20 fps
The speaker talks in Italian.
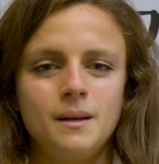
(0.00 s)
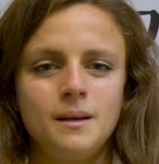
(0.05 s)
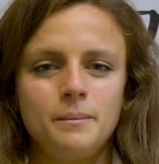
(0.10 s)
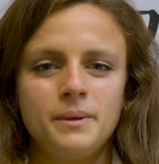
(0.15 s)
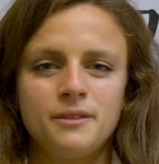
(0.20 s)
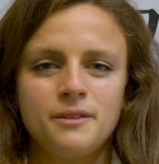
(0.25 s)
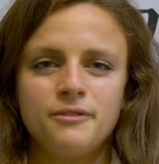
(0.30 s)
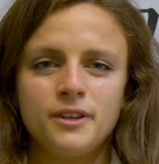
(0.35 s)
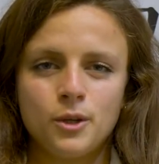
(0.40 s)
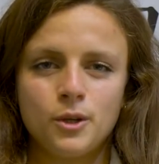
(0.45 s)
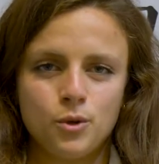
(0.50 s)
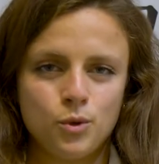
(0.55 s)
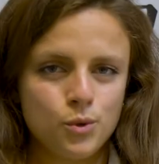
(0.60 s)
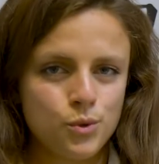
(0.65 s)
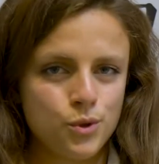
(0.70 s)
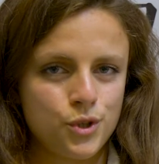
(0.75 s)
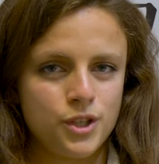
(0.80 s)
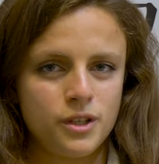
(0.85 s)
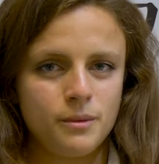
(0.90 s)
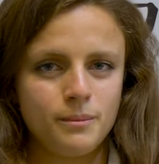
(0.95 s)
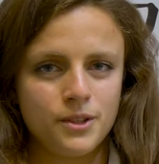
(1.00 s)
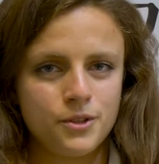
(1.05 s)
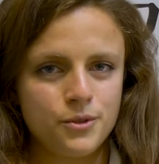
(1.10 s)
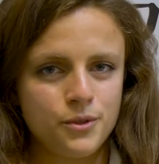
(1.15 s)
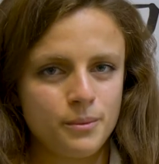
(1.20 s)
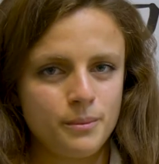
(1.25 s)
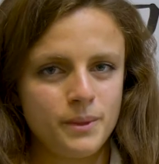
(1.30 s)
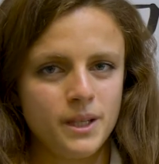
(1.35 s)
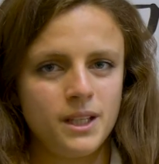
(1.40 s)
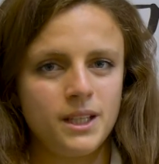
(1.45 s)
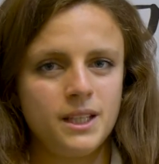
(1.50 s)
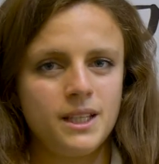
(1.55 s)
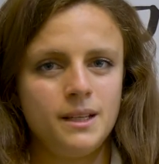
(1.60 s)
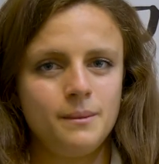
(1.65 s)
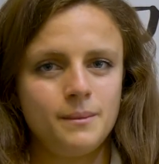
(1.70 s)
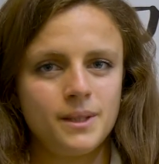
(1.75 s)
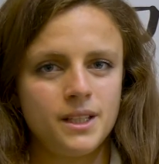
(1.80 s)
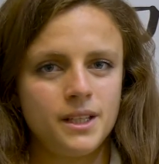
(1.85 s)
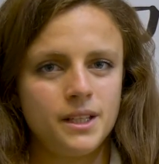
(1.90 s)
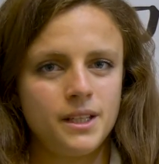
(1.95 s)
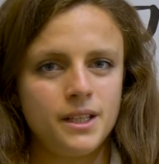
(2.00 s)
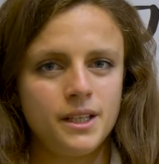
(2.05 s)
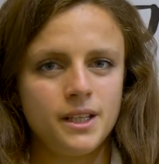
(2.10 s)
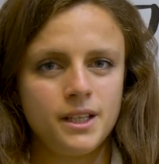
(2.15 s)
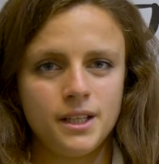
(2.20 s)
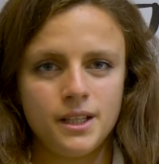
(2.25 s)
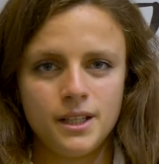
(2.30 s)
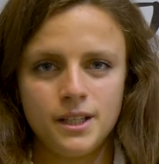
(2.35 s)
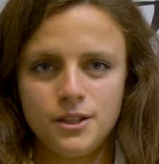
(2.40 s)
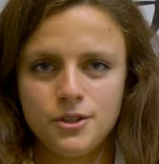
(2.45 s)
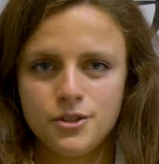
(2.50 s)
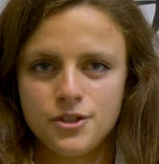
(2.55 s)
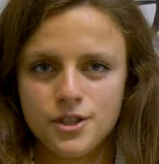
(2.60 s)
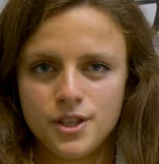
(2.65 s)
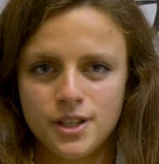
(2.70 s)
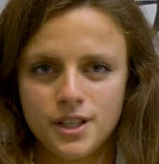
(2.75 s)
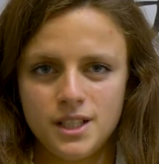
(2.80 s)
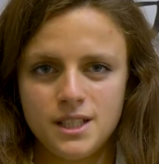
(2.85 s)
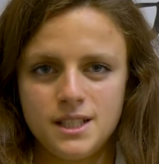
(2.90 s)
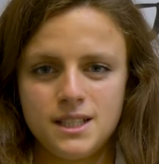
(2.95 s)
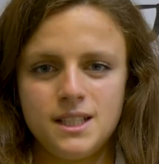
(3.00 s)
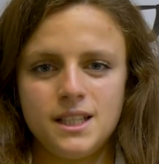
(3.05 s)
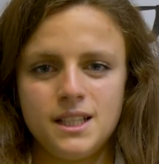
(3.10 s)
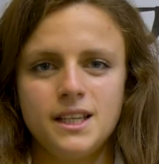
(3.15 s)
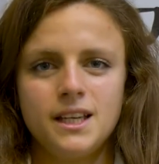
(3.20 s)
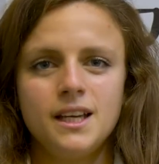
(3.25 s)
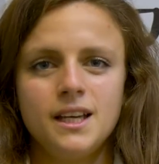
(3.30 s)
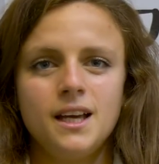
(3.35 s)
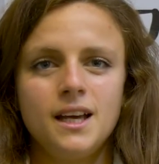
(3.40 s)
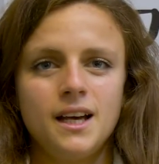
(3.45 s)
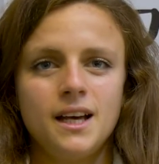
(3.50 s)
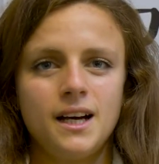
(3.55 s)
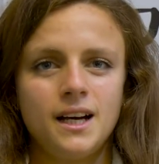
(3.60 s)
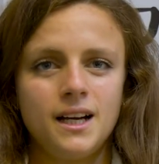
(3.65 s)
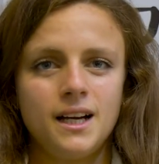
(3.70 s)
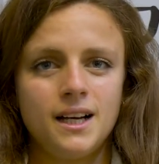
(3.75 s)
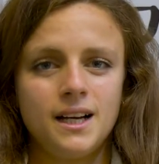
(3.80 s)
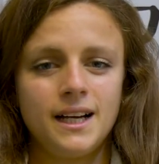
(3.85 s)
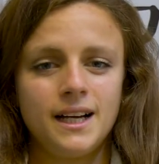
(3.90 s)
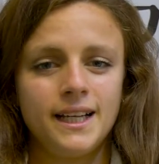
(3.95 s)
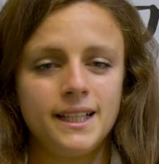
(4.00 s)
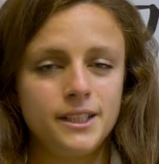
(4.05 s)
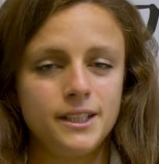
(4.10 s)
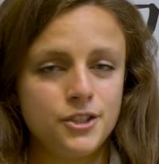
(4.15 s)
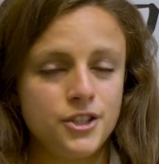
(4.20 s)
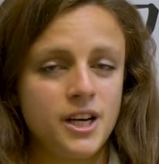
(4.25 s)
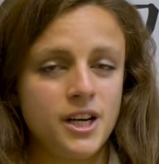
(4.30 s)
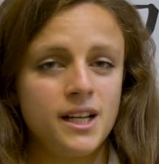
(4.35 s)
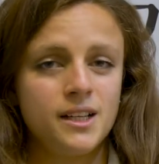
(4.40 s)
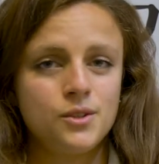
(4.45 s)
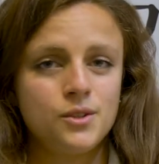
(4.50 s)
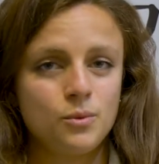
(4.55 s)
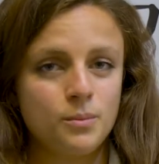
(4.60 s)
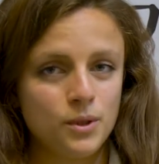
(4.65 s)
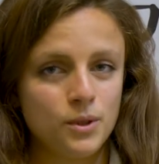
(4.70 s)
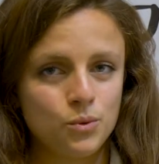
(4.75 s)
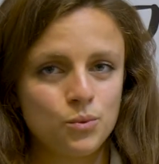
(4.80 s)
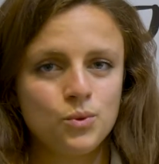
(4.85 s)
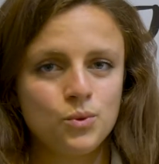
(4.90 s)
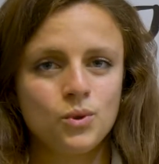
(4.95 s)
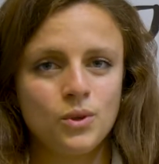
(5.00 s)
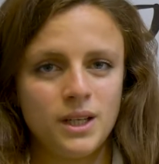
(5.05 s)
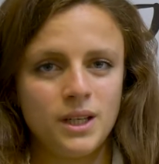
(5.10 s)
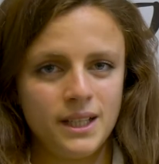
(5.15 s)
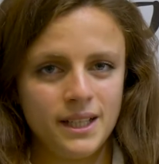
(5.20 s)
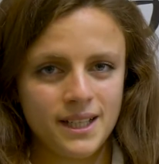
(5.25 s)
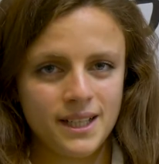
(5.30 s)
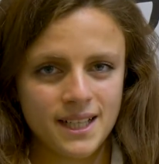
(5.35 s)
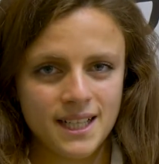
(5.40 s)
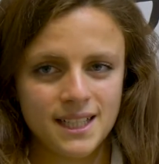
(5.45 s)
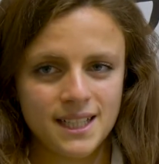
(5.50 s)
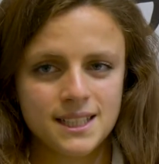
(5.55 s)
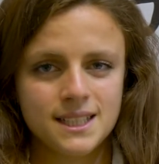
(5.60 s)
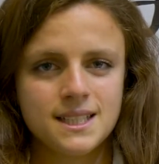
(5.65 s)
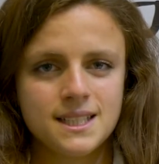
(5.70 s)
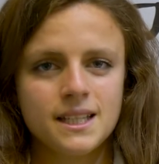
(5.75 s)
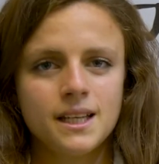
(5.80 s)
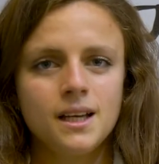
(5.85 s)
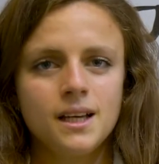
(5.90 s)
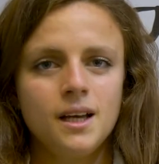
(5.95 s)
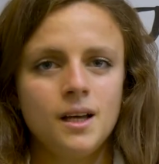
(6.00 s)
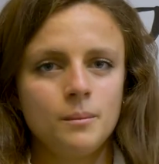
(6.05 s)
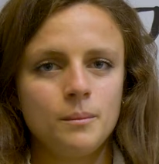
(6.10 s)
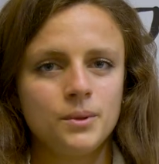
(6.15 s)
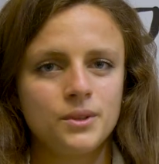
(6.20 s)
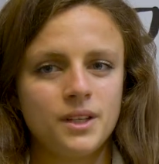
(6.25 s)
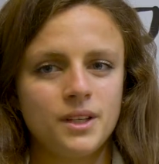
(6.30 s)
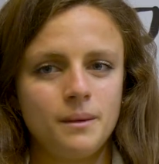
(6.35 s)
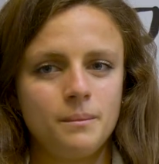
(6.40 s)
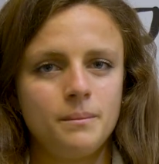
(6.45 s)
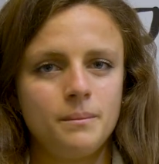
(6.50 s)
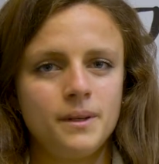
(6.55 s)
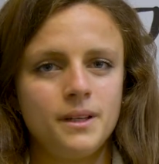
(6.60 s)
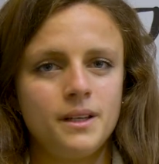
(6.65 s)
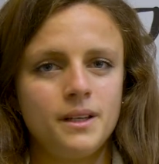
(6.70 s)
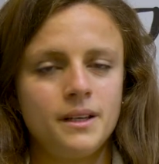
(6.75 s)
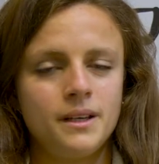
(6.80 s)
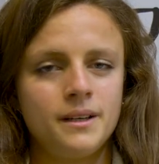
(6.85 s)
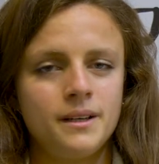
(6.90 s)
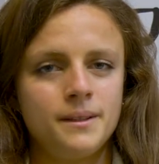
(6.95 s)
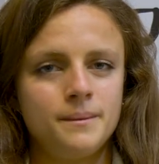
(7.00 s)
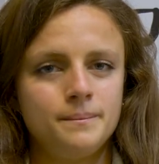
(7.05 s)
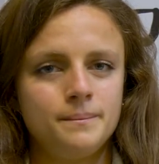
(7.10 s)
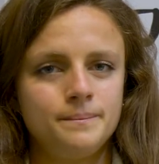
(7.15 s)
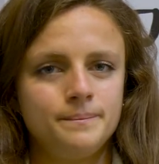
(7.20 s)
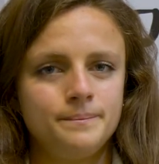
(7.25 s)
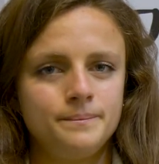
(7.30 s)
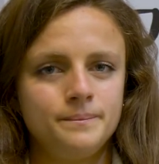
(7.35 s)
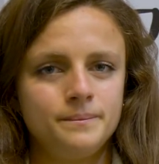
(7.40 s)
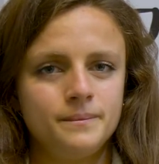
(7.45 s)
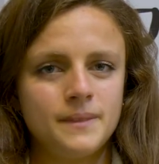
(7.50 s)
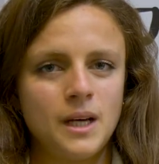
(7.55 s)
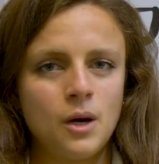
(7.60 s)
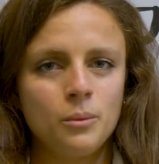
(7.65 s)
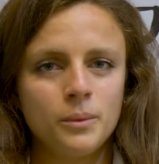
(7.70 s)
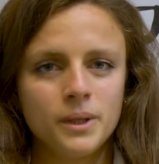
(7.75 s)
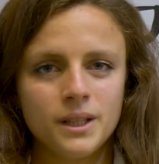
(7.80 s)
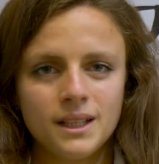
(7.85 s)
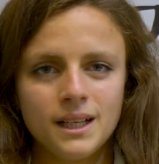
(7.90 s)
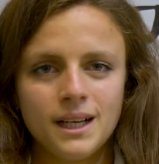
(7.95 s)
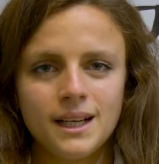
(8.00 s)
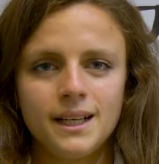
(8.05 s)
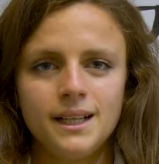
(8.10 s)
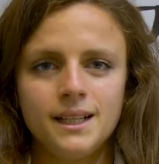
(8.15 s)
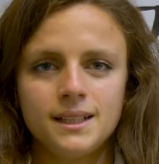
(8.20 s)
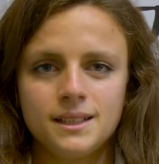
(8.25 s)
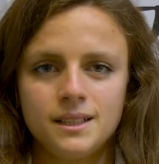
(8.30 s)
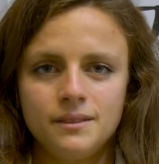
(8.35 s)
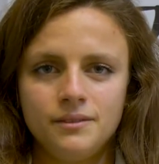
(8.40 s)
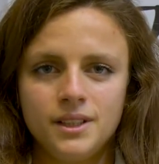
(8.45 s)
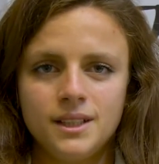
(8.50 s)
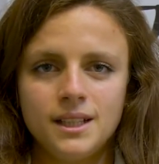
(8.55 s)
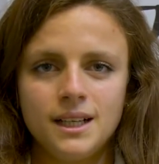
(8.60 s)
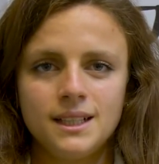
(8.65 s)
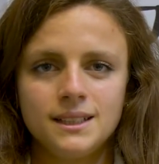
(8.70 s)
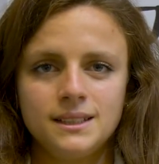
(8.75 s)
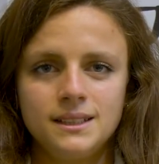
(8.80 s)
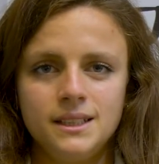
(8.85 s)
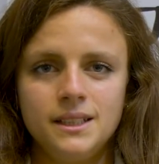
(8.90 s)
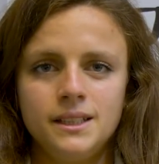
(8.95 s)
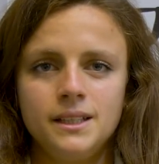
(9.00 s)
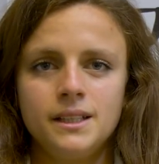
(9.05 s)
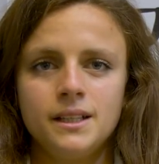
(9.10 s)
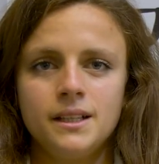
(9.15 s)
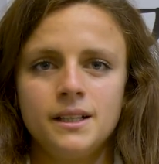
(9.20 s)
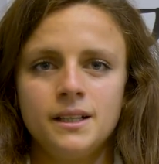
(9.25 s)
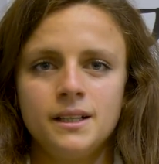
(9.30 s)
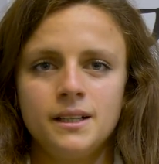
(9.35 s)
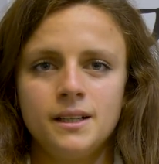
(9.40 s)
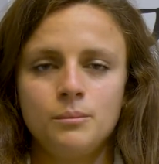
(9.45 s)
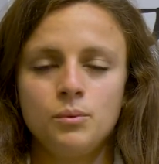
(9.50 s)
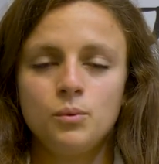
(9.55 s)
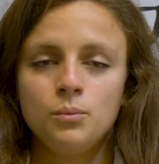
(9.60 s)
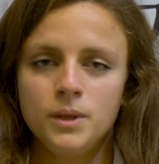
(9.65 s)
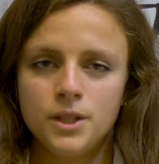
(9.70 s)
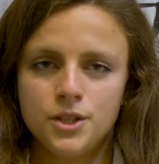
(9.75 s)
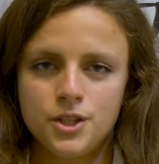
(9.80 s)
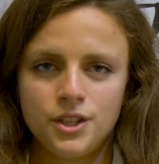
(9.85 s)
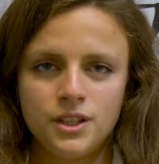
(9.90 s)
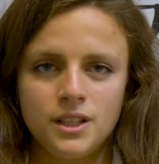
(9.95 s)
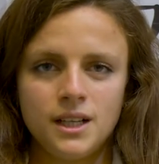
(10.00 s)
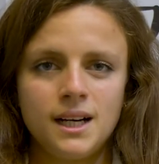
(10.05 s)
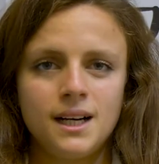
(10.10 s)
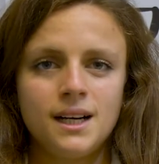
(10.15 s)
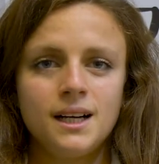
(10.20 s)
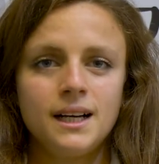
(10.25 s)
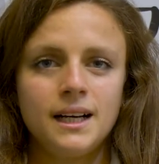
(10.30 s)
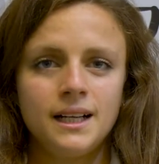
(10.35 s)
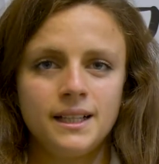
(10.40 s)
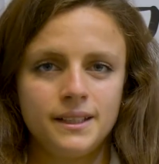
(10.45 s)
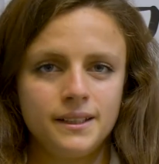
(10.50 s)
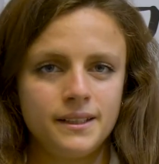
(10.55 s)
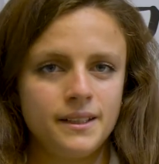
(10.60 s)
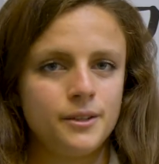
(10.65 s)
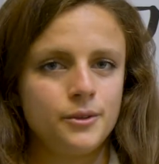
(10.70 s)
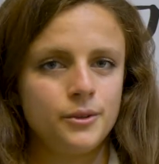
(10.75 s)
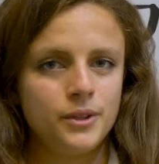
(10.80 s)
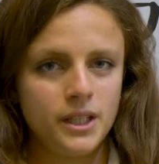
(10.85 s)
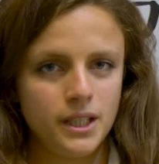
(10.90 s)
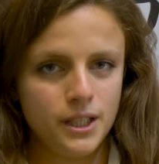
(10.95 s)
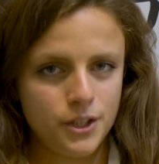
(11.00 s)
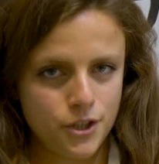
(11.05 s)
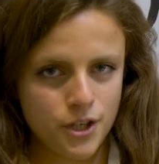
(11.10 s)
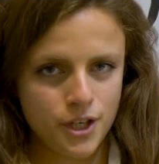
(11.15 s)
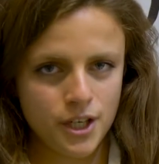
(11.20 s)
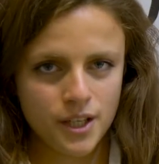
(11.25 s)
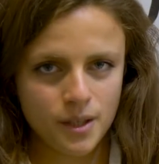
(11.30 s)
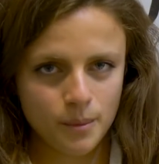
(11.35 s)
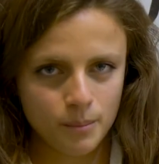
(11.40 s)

per far conoscere maggiormente le materie ingegneristiche a, ai liceali, soprattutto alle ragazze, potrebbe ehm, aumentare l'attività di eh, pubblicità all'interno dei licei,